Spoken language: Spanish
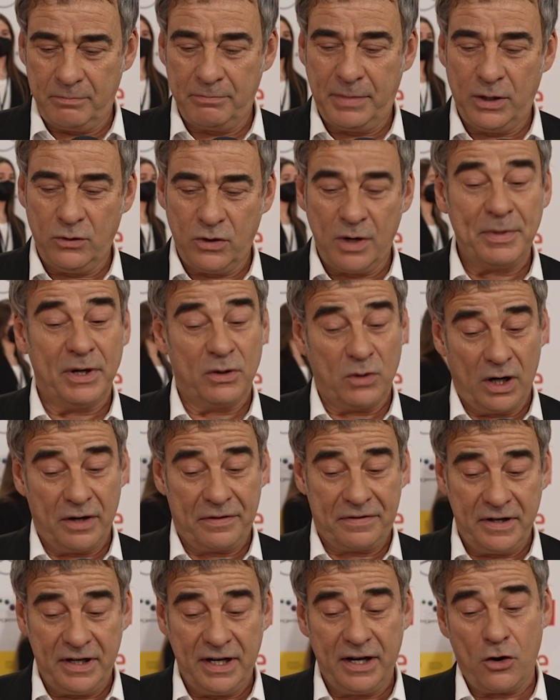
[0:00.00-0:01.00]
ver una película en
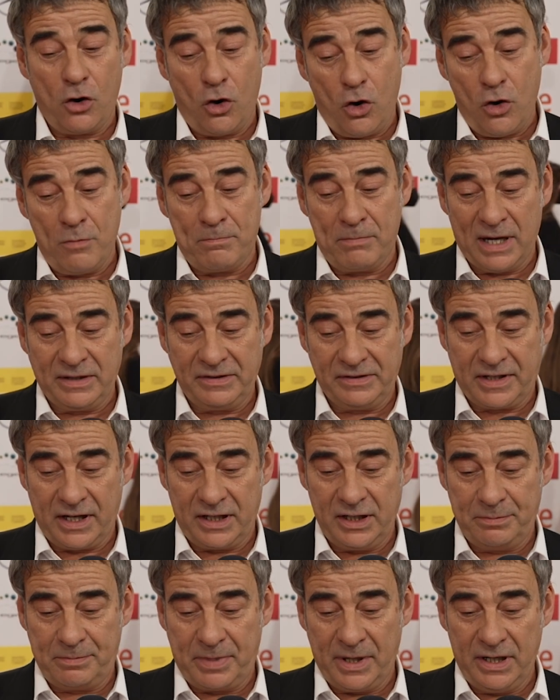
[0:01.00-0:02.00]
el cine o
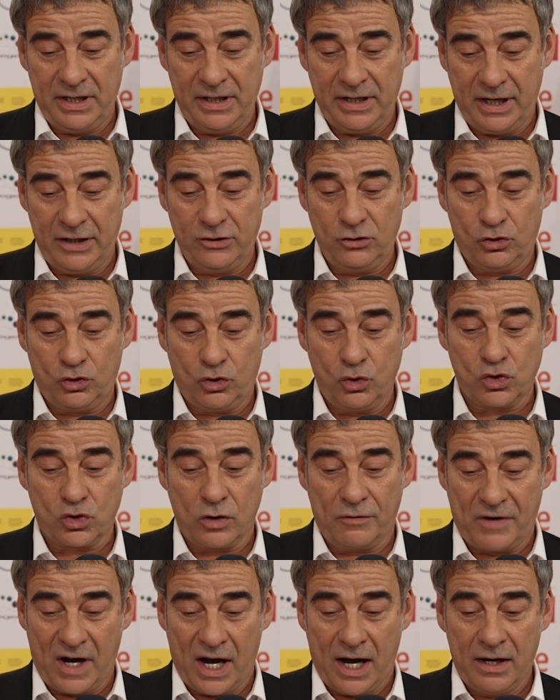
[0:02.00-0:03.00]
Banta y Peli en tu
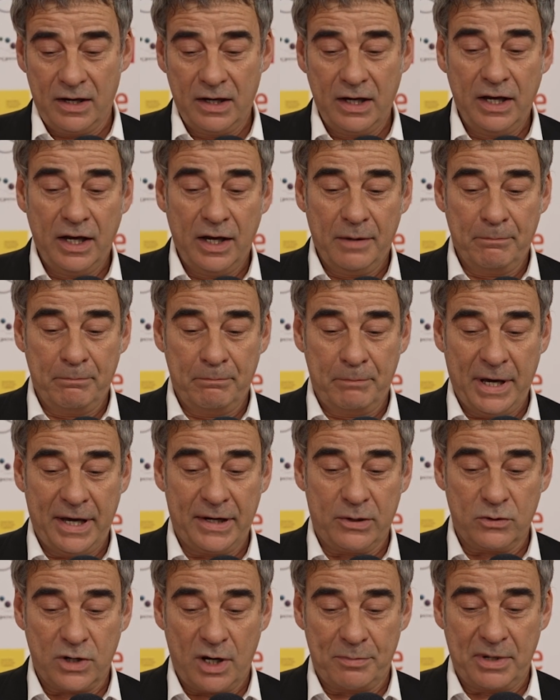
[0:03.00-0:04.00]
sofá.
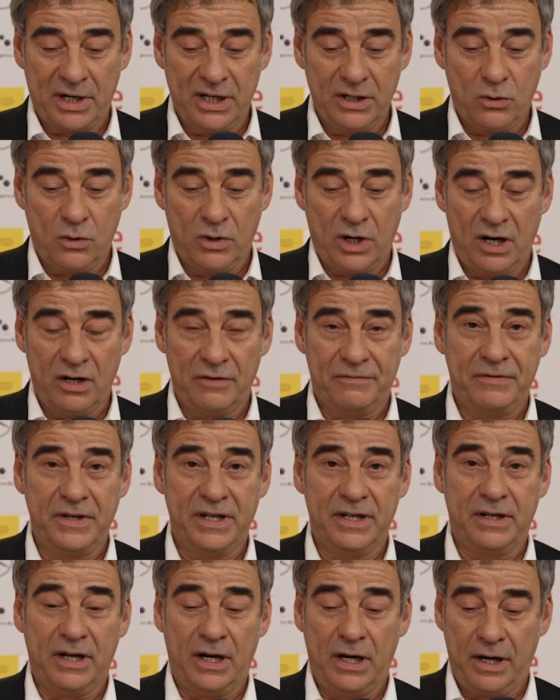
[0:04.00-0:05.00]
Ver una película en el,
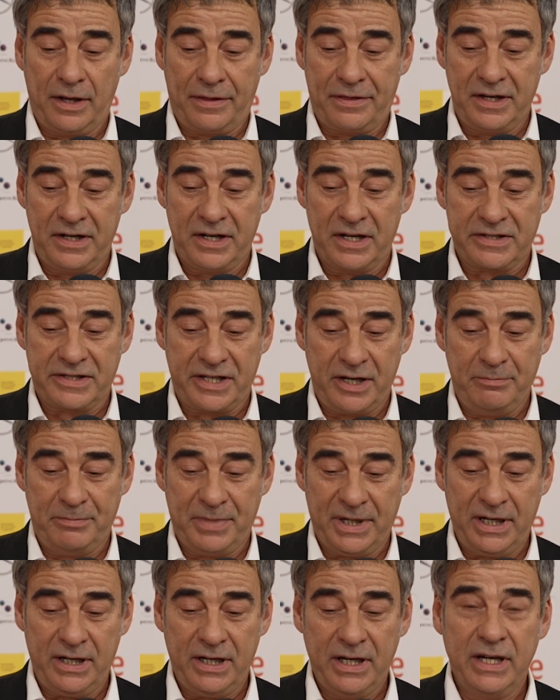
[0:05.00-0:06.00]
fin, en el cine
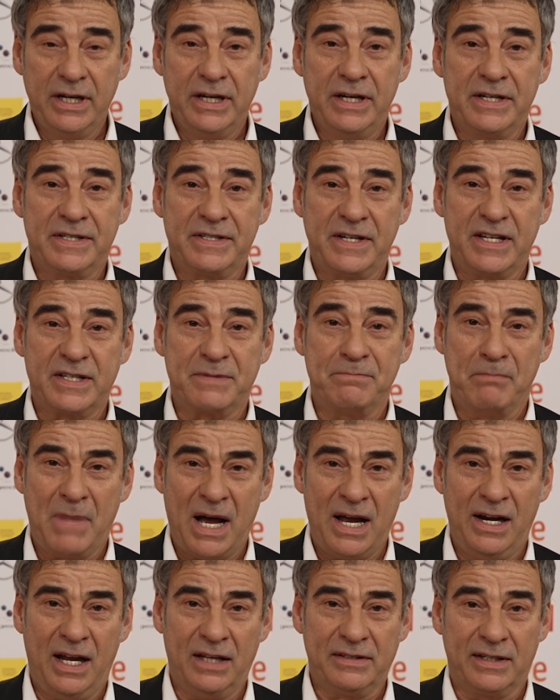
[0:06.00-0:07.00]
siempre y si es
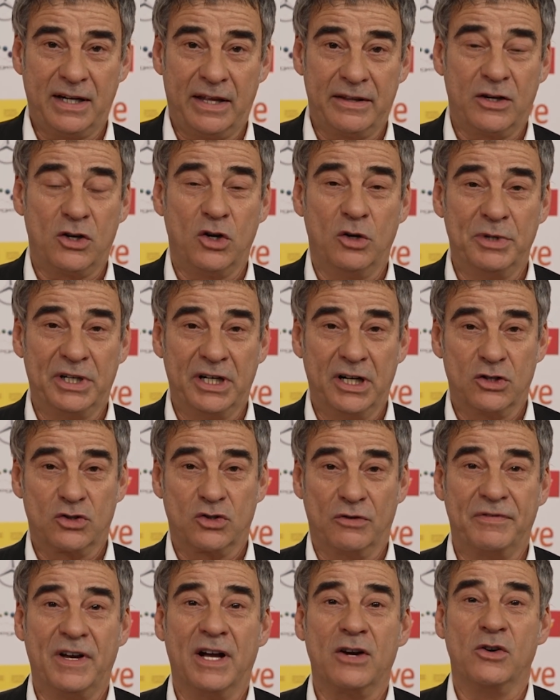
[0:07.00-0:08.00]
mala te la dejo ver en el
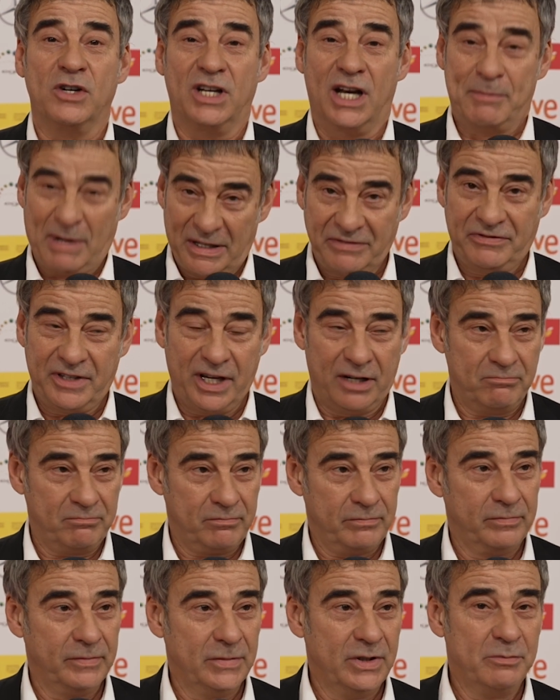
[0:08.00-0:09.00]
sofá con la manta. O
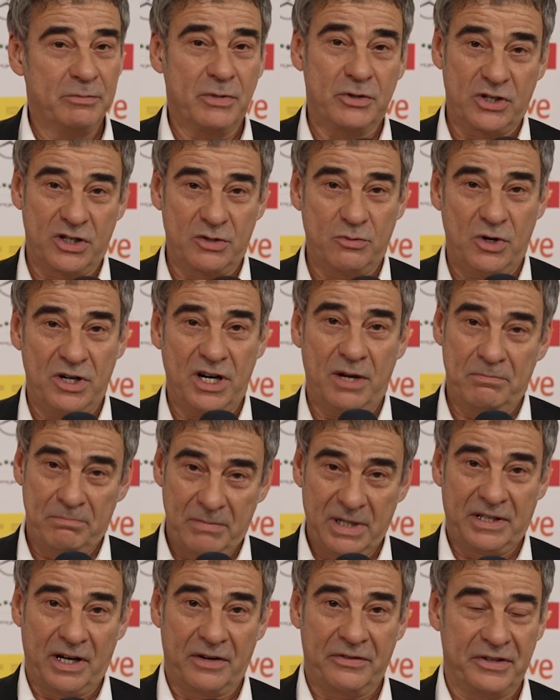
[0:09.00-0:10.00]
pues si es buena,
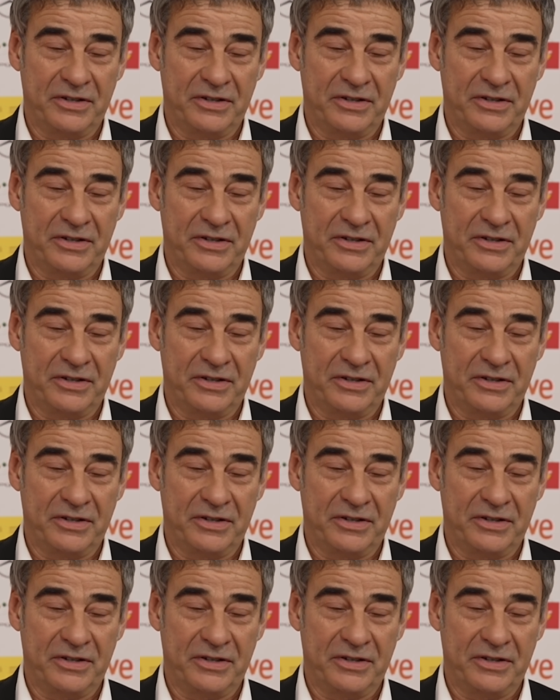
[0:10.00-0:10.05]
vete al